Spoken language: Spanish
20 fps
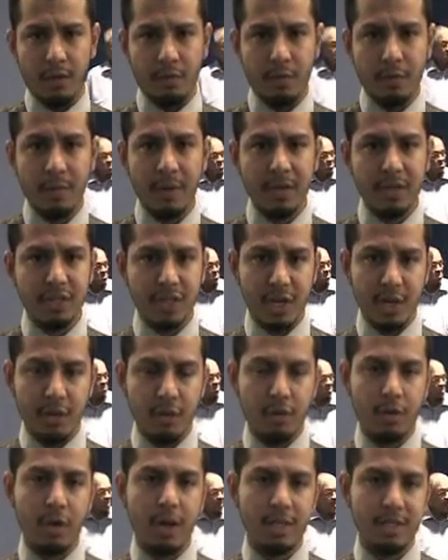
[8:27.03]
Fui
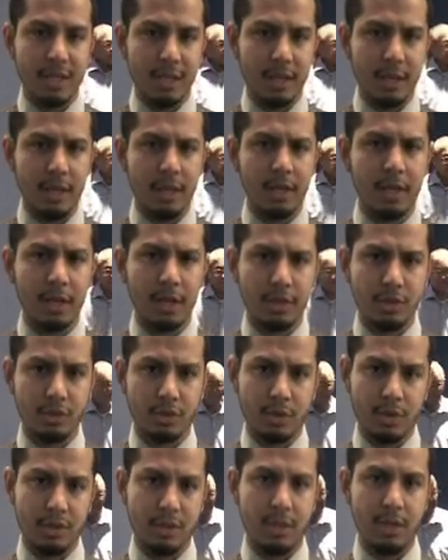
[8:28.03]
manchado con la sangre de
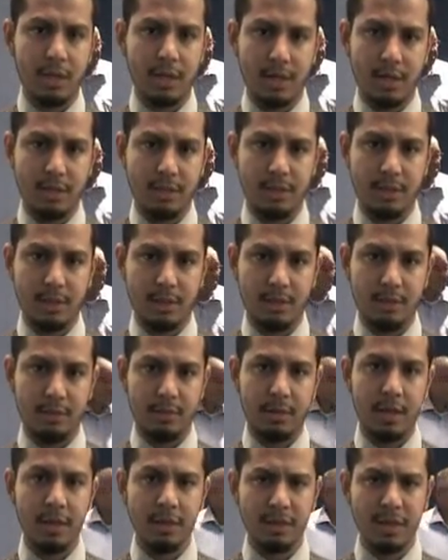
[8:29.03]
Cristo en esta iglesia.
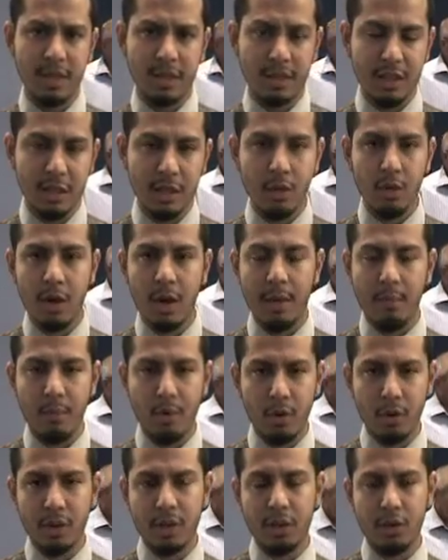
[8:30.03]
He entendido el
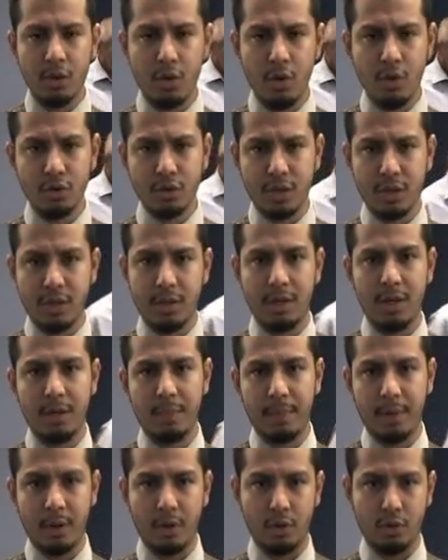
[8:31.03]
amor de Dios que
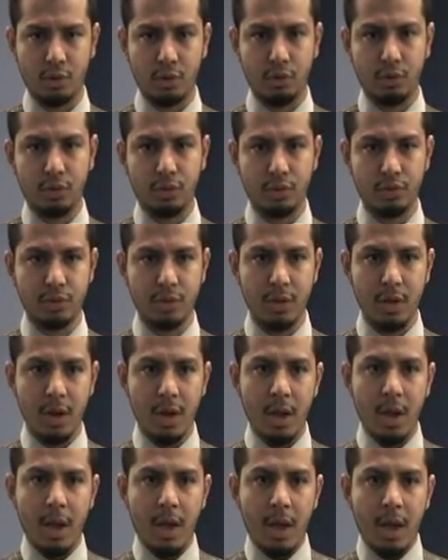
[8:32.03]
tiene para nosotros.
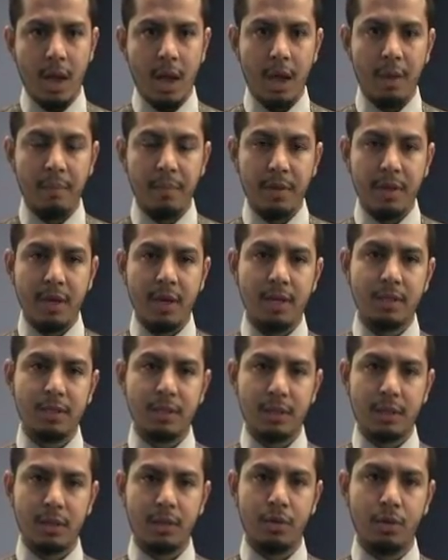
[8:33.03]
A mí
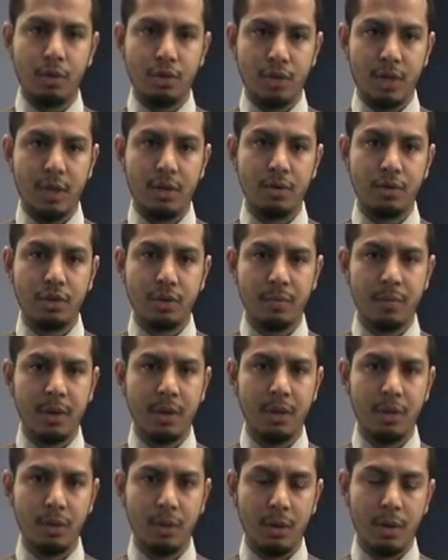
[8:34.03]
hace dos años y
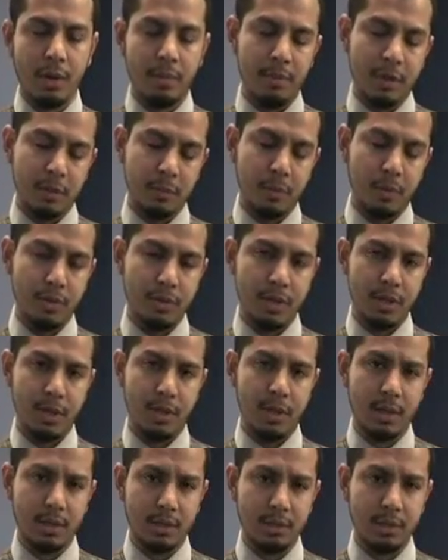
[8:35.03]
medio, a mi
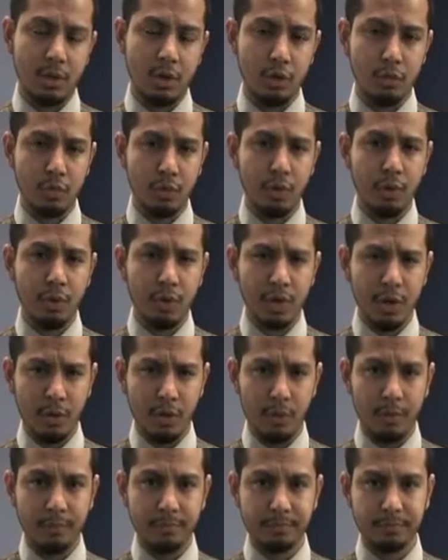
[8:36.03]
esposa se nos murió un
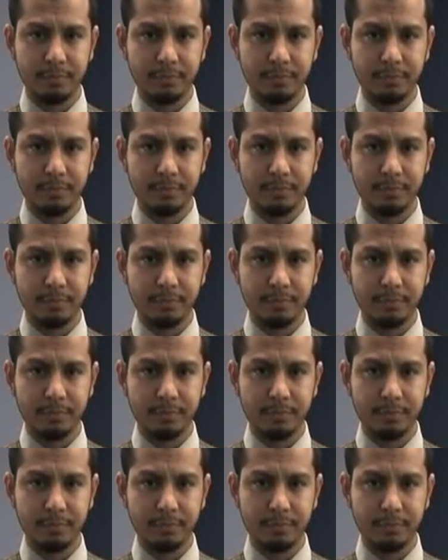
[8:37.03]
hijo.